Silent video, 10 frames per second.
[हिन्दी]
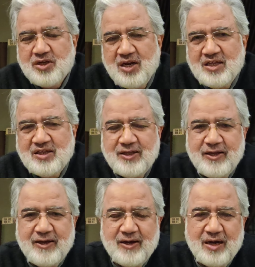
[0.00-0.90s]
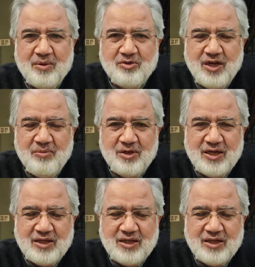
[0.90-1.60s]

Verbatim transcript: मुश्किल आती है अगर आप जेल में